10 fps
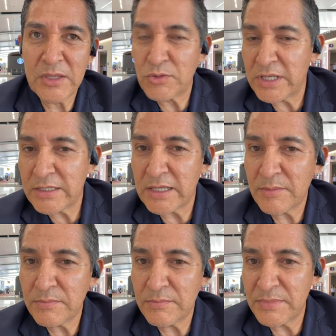que ustedes
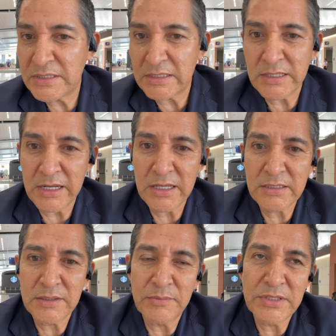sean mis
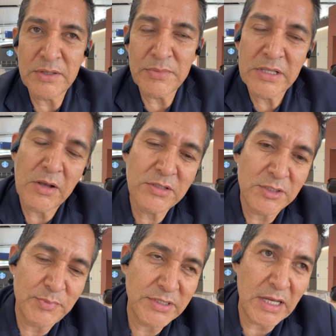estrellas, mis
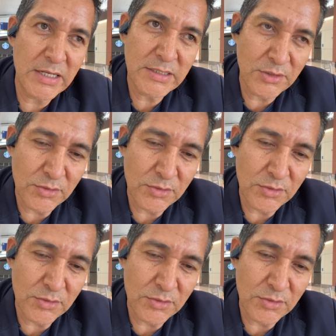invitados especiales.